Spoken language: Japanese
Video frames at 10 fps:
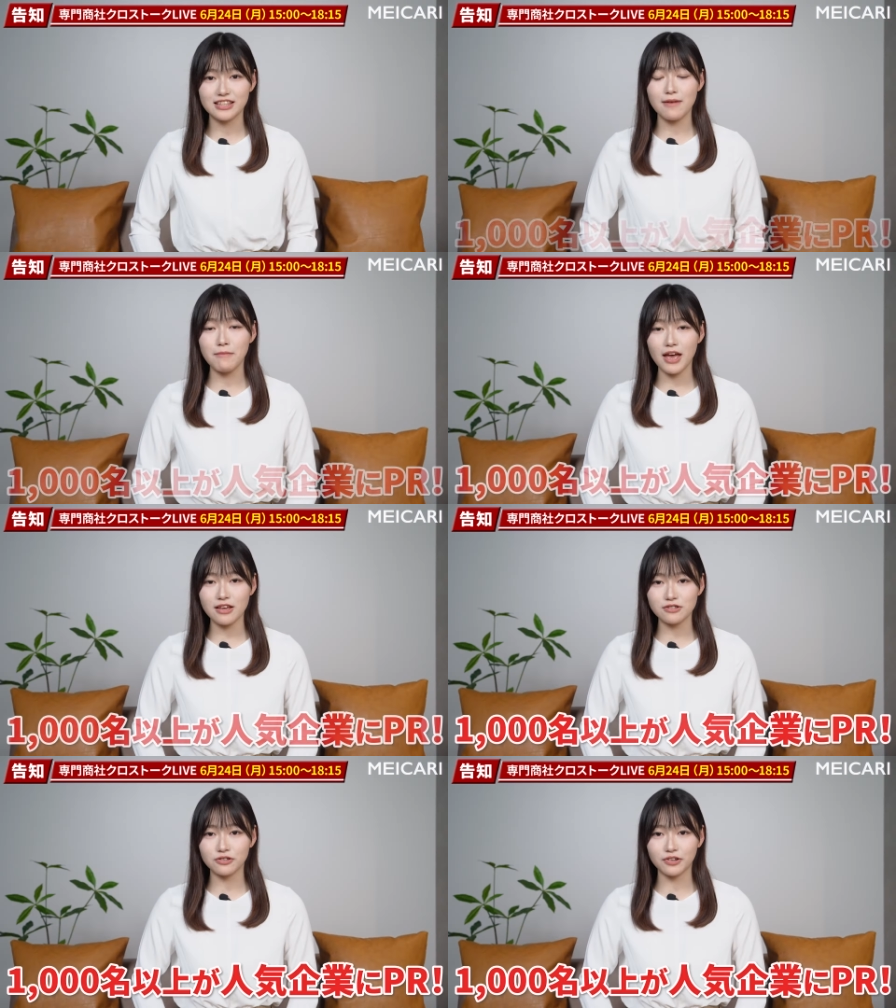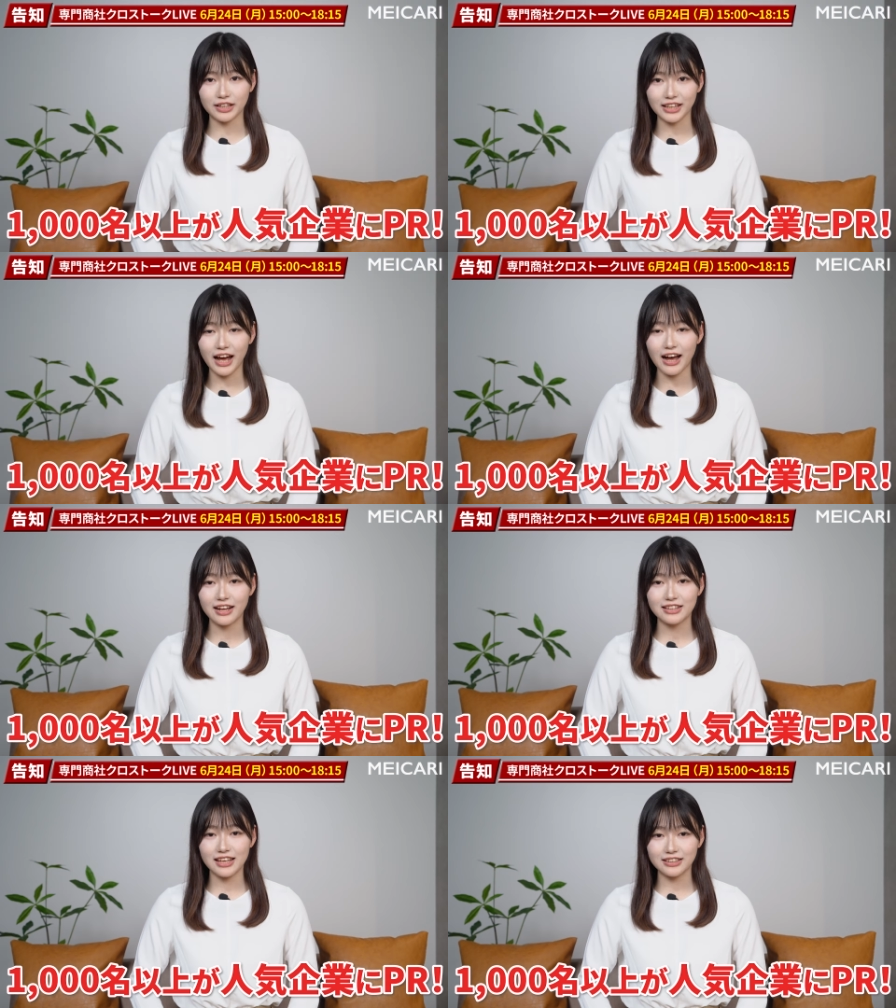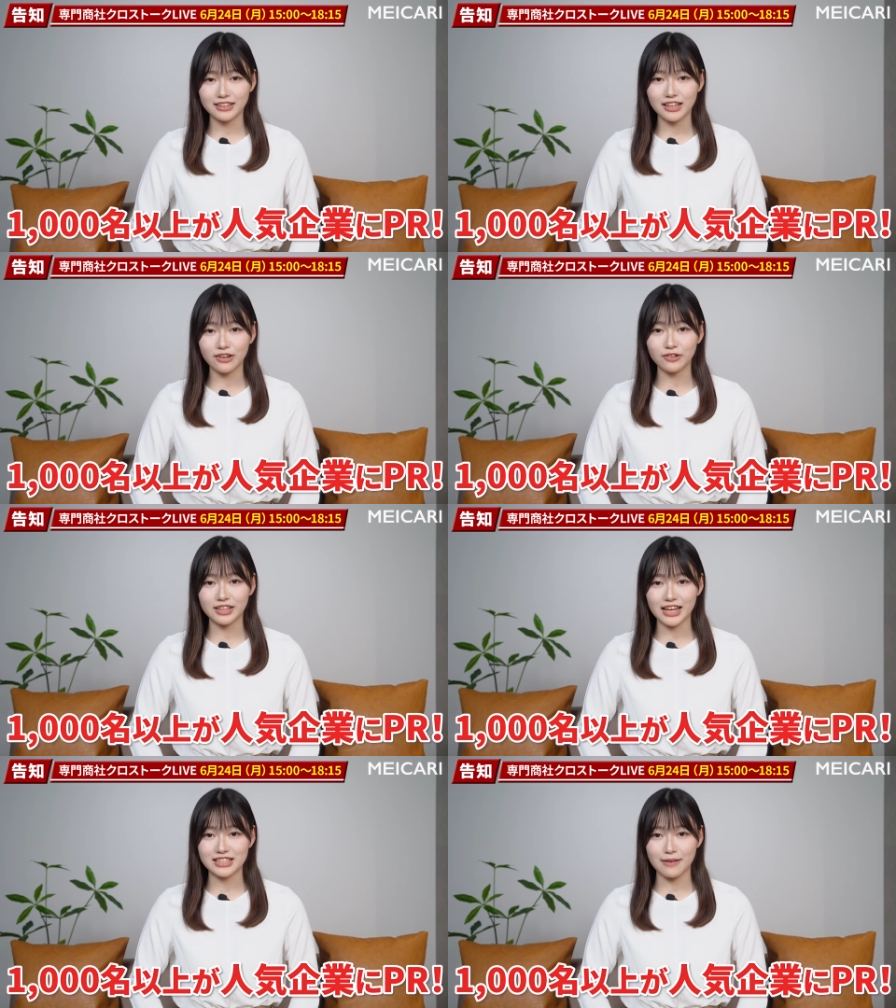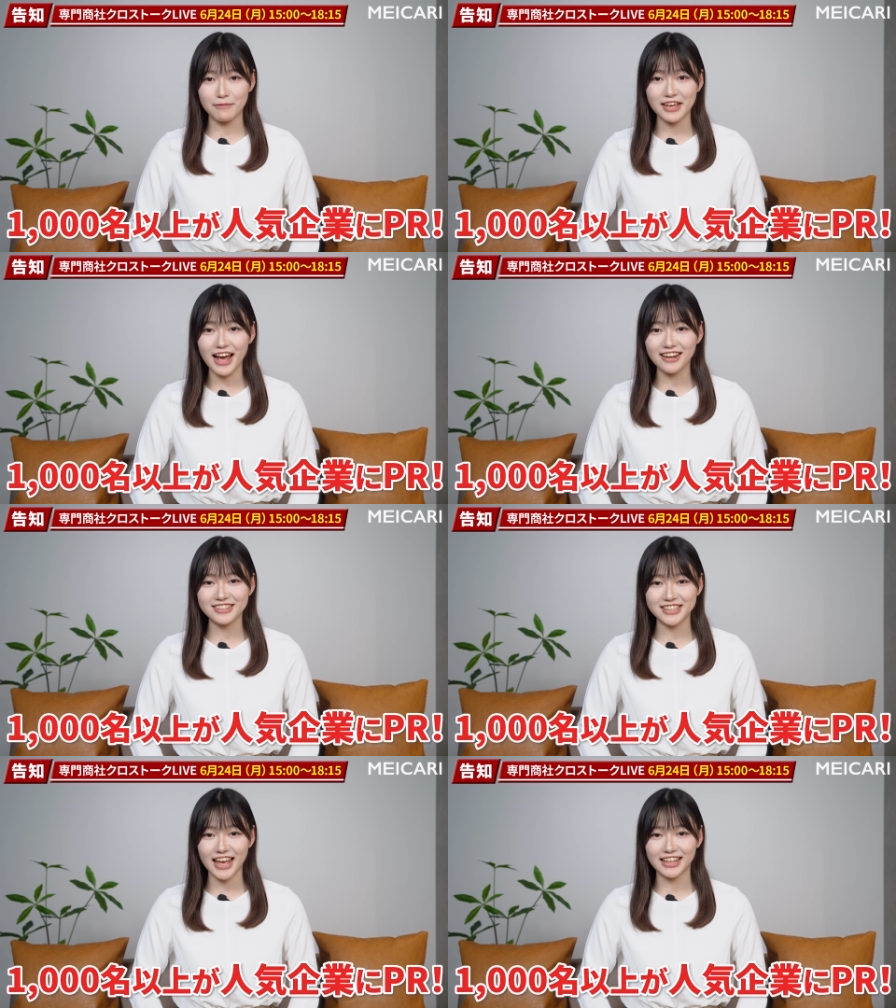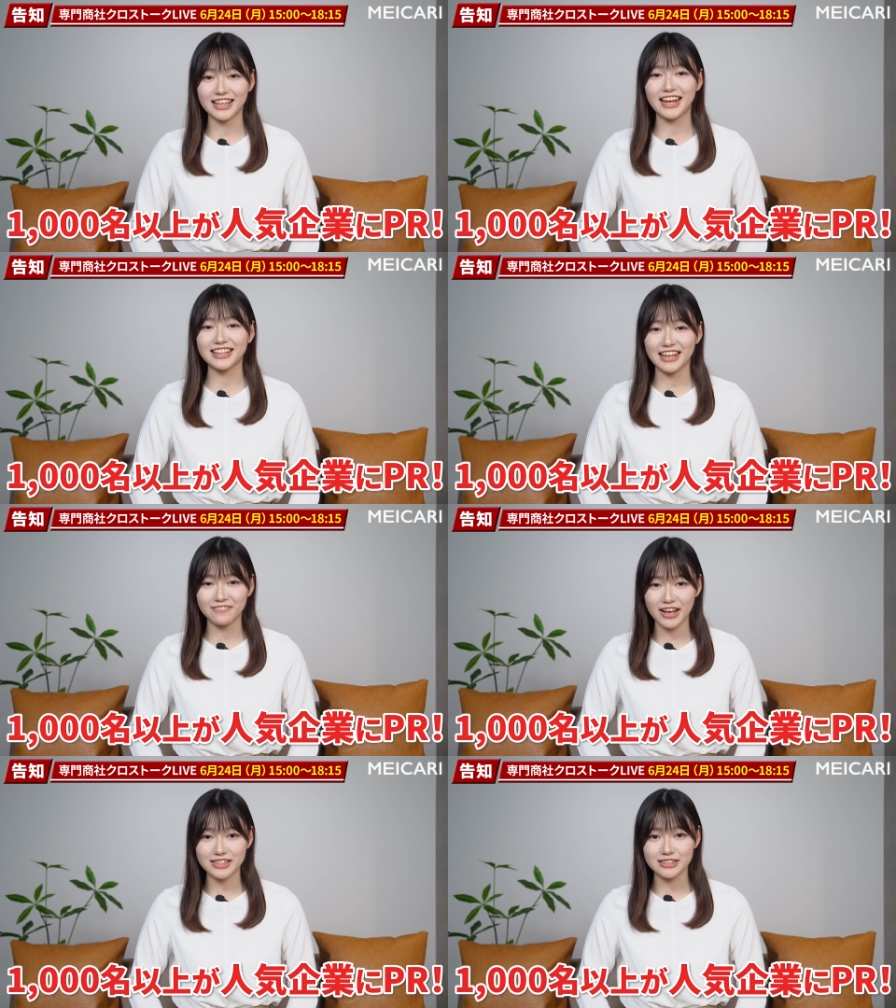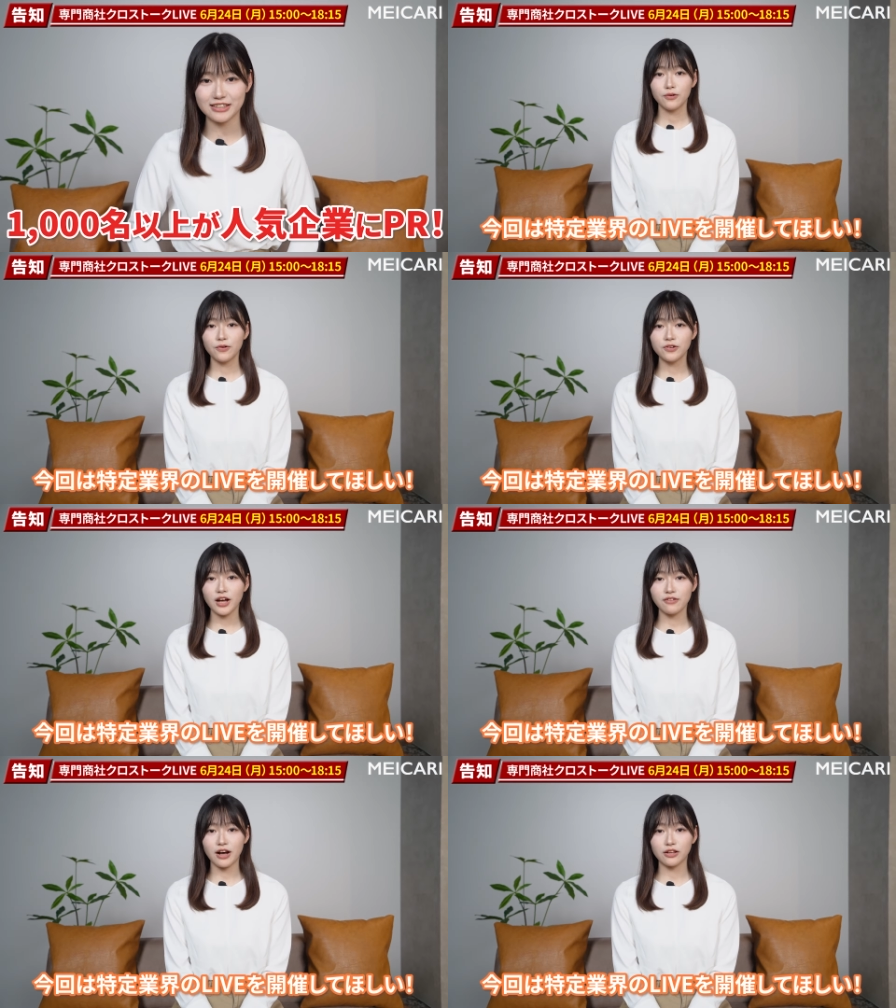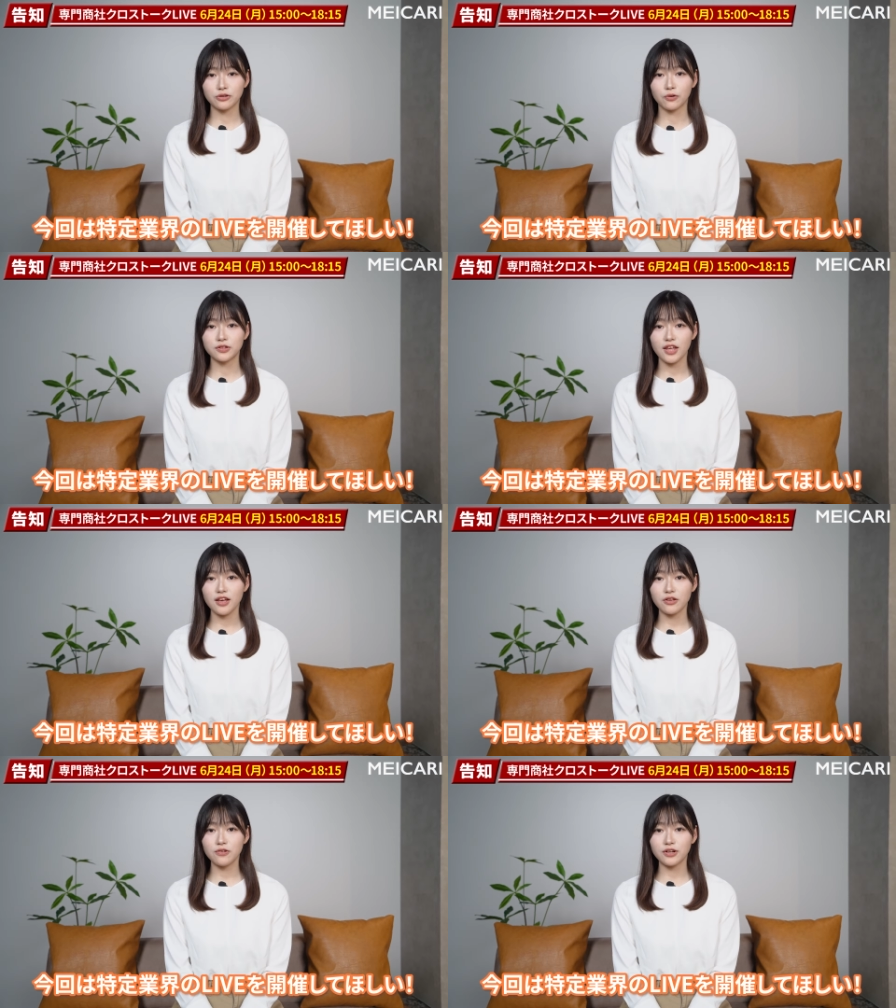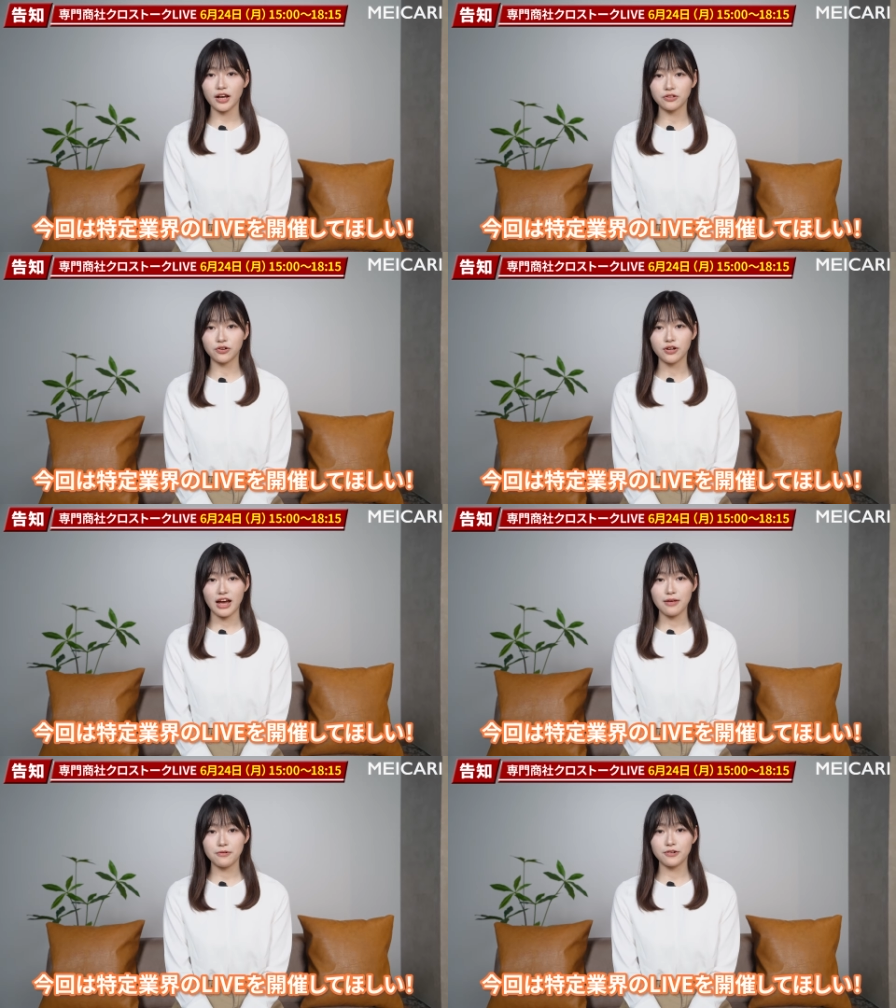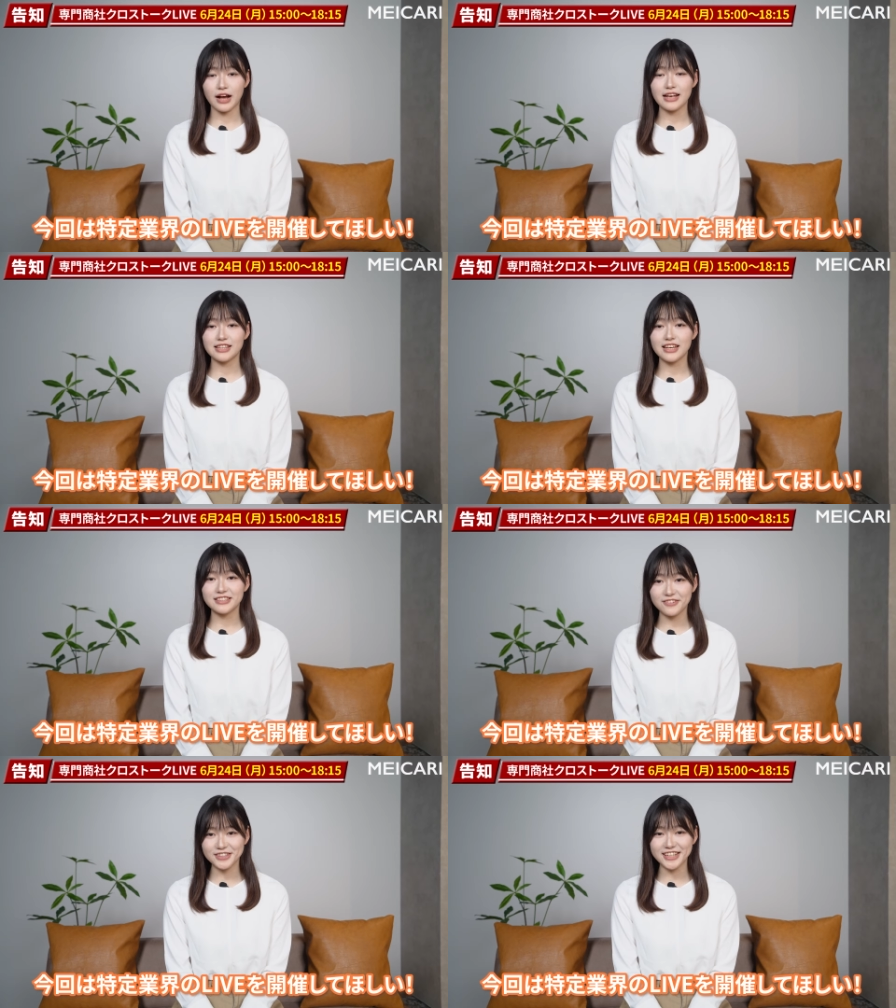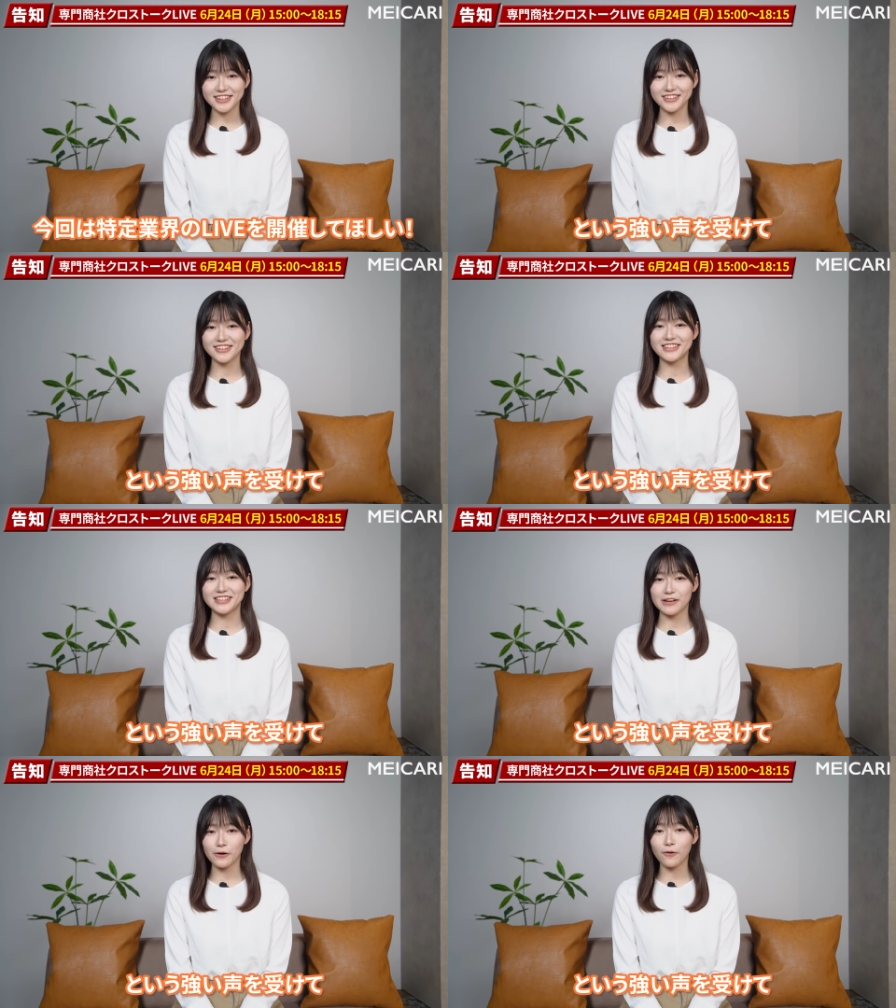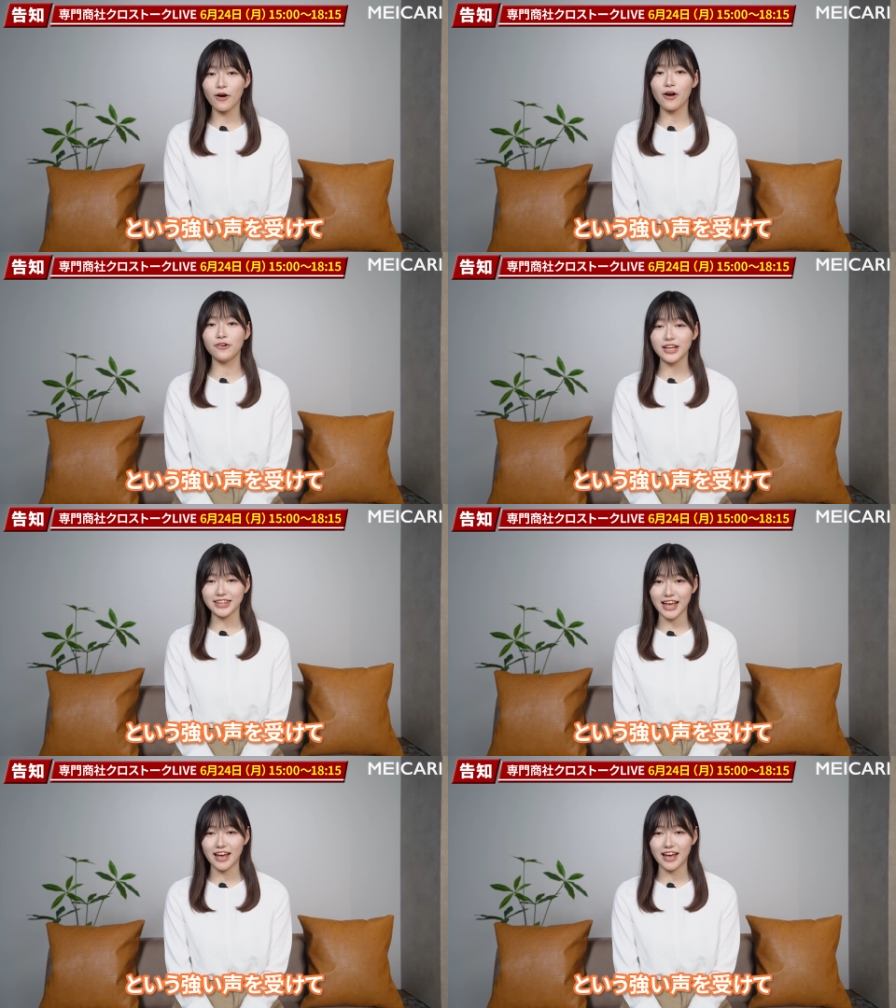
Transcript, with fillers: 1000名以上の方が人気企業に対して PR していただいています今回は特定業界のライブを開催してほしいという強い声を受け